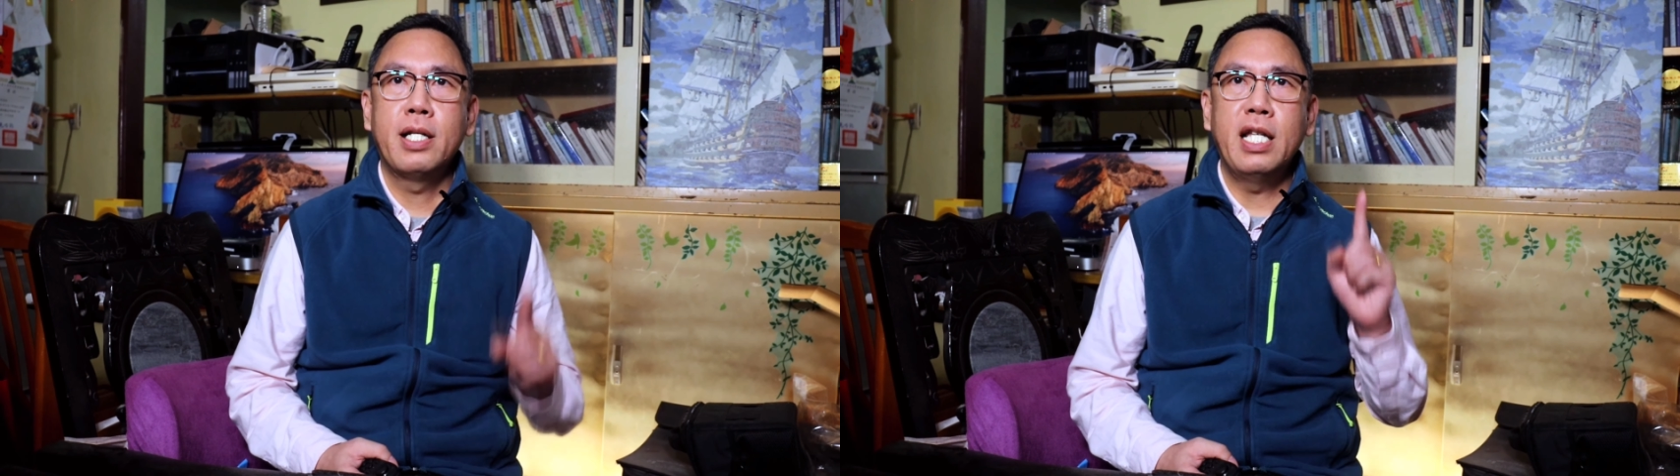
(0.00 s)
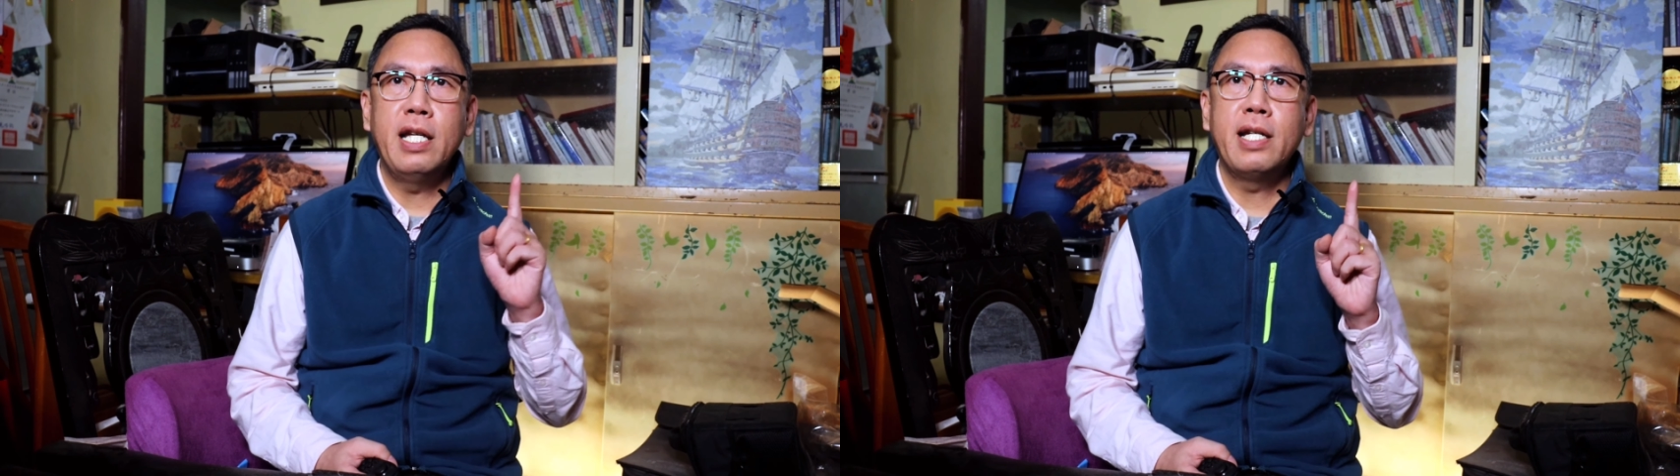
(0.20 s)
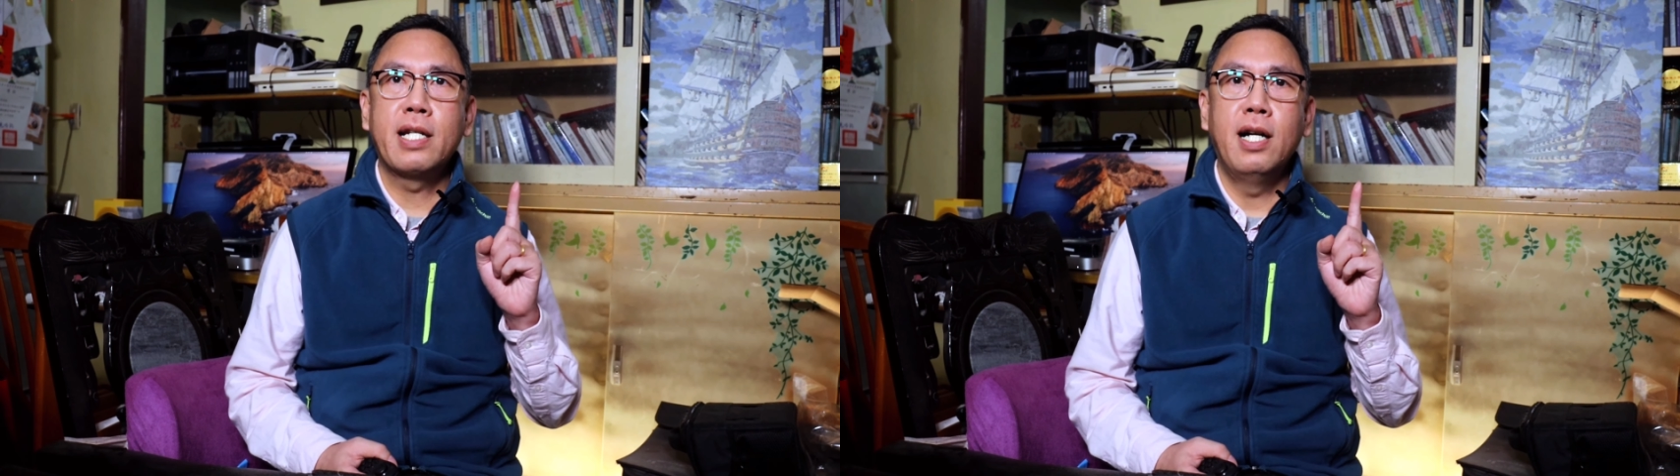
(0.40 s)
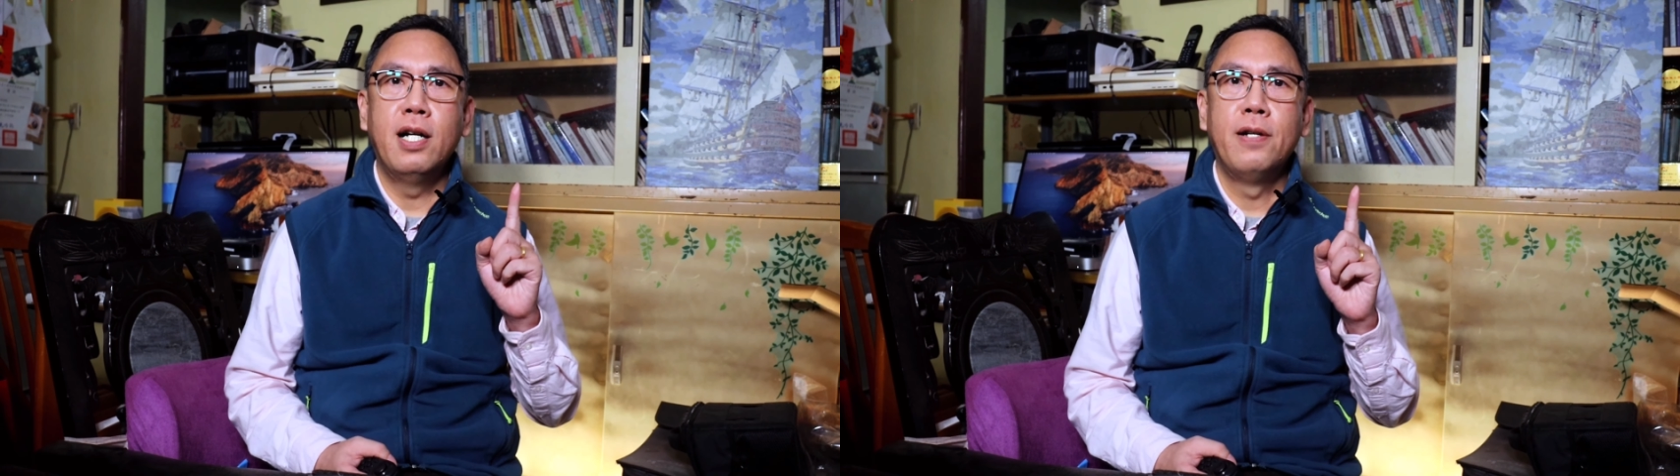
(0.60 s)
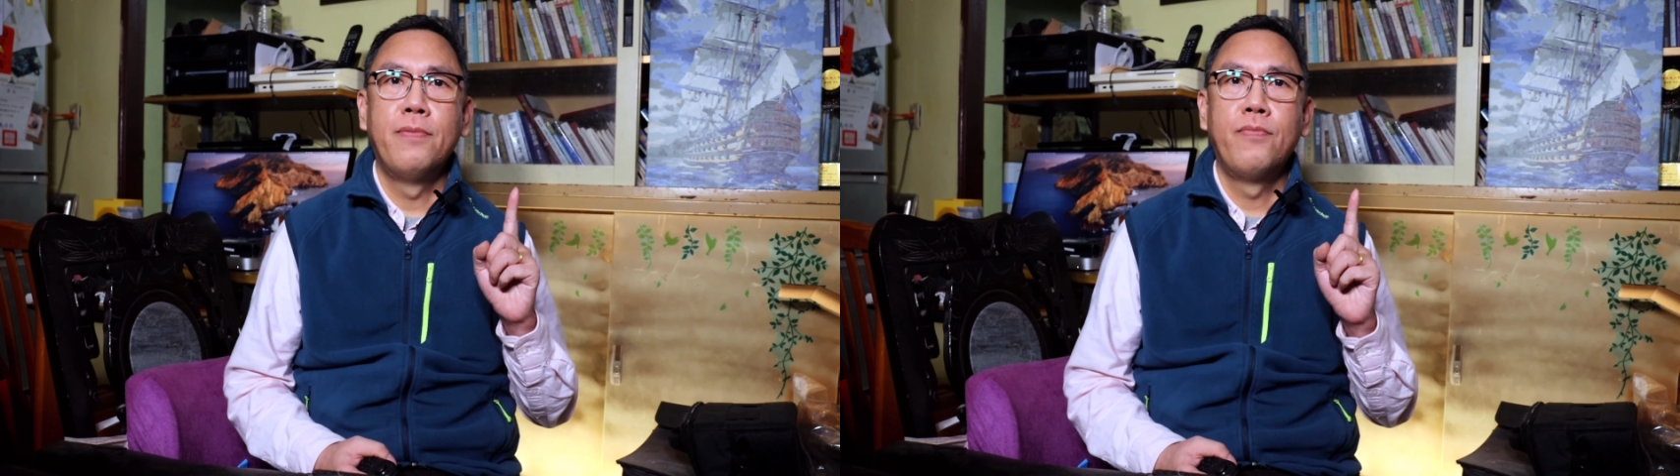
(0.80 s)
第一
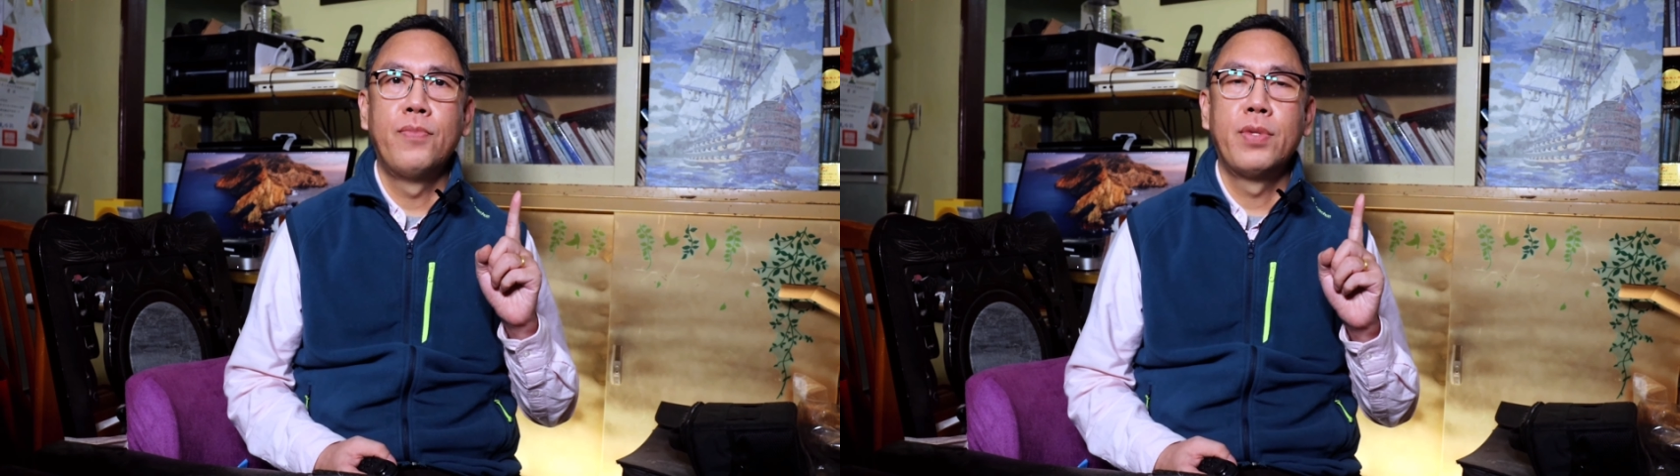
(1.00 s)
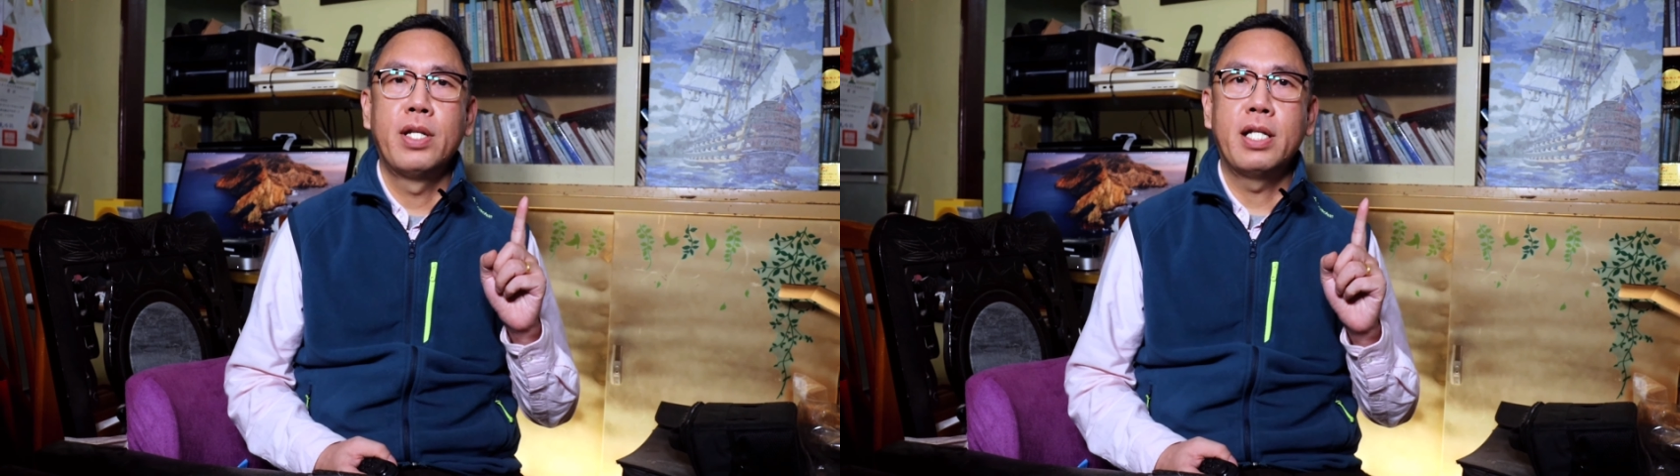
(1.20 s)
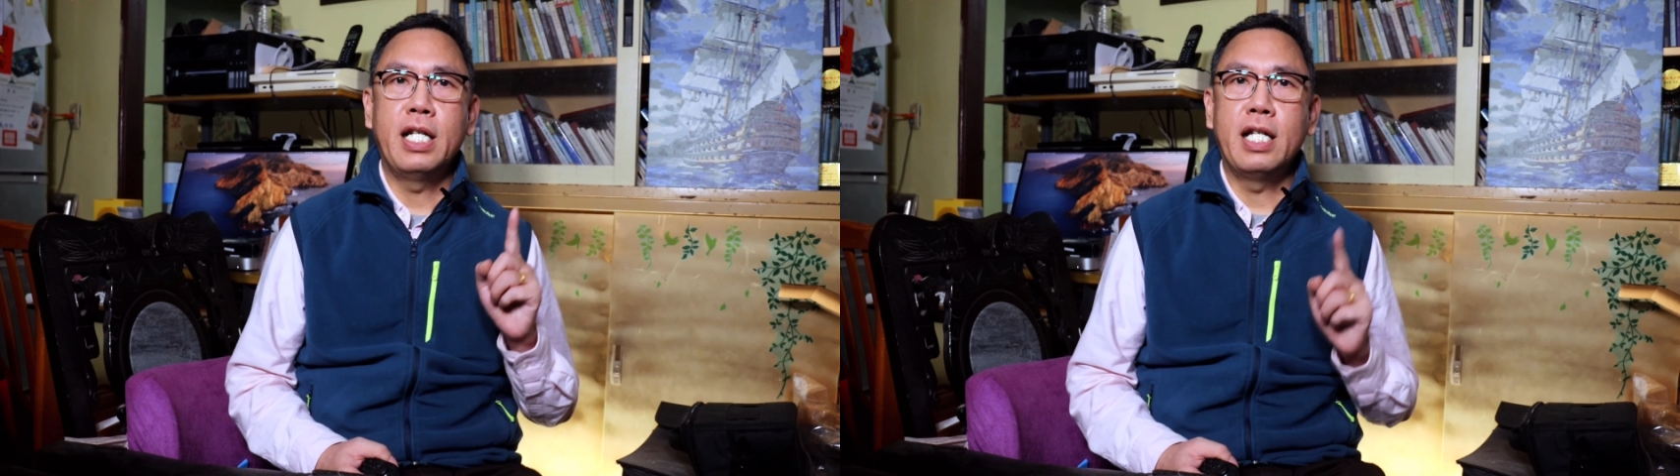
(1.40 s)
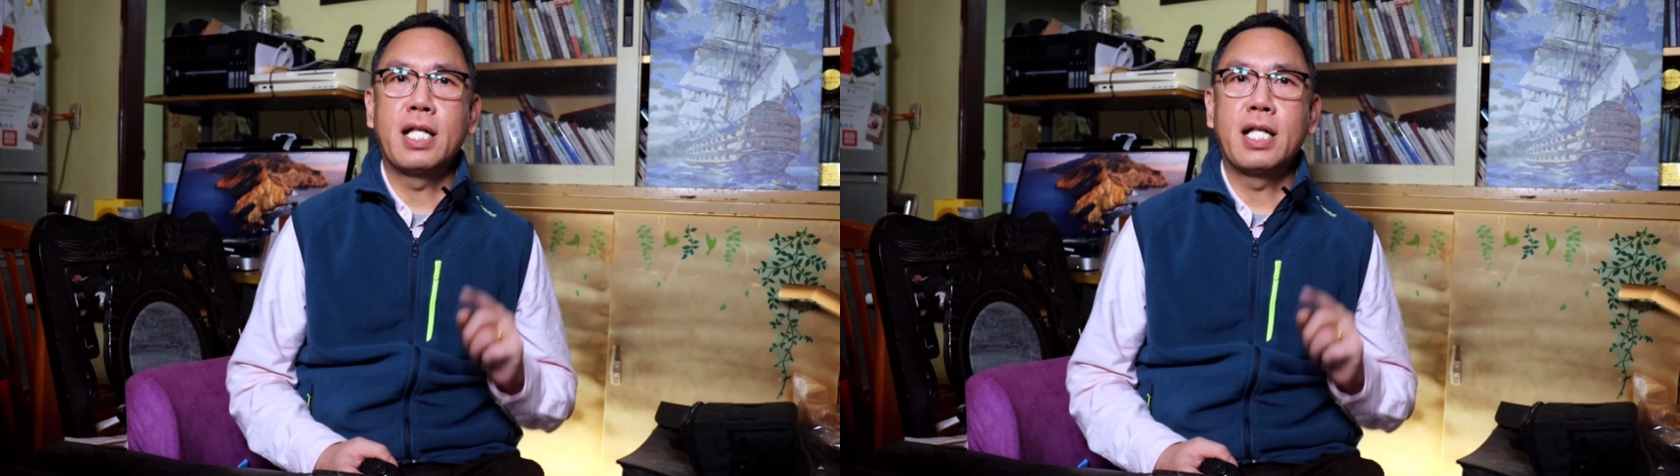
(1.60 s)
个，你